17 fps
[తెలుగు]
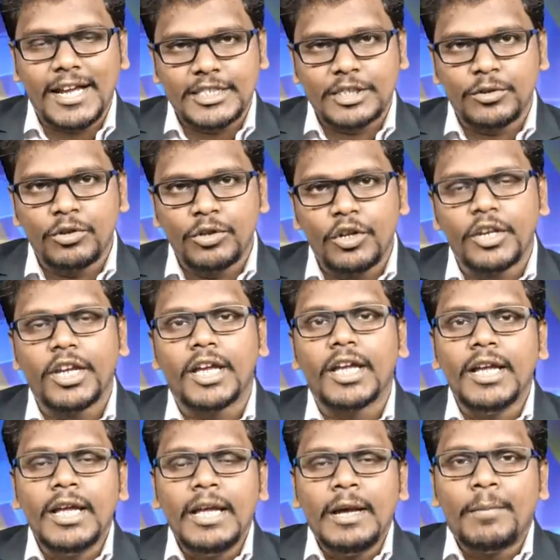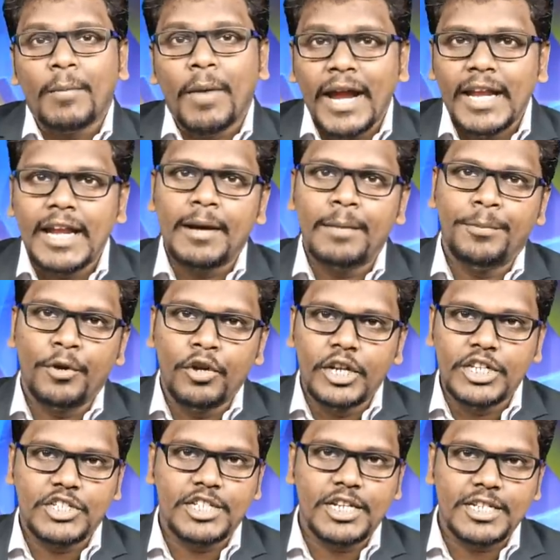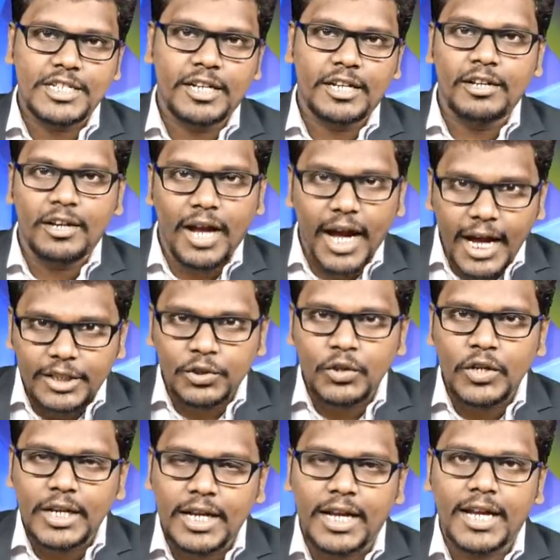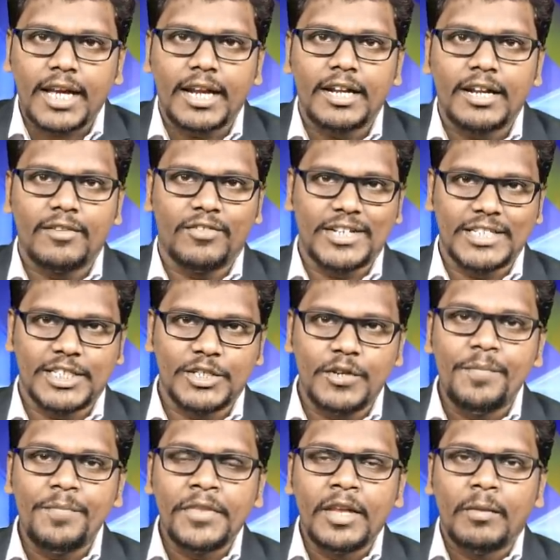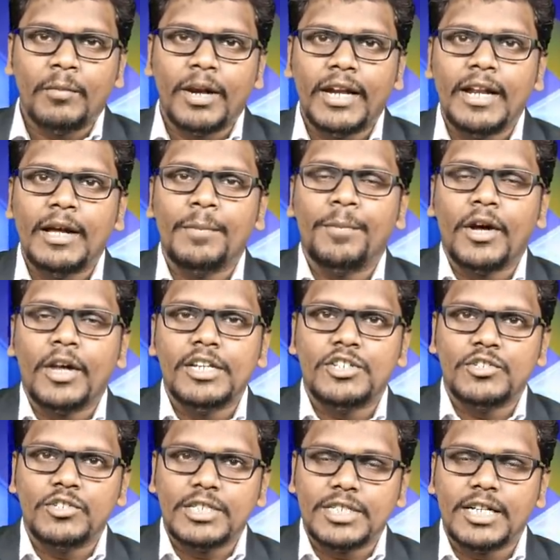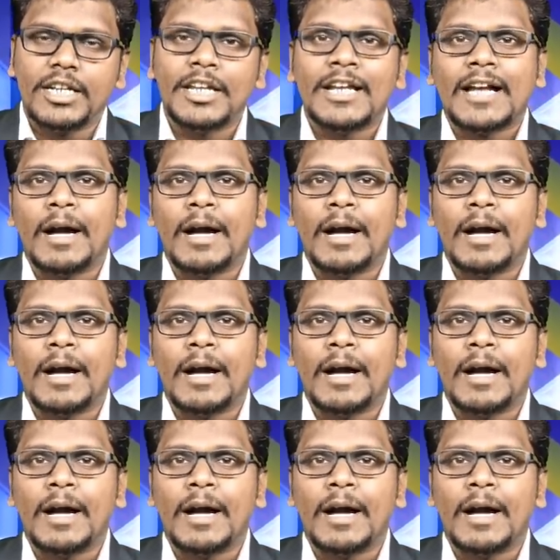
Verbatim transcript: రాష్ట్రంలోని మహిళా పోలీస్ స్టేషన్లు ఆధునికీకరణ ఫస్ట్ మహిళా పోలీస్ స్టేషన్లను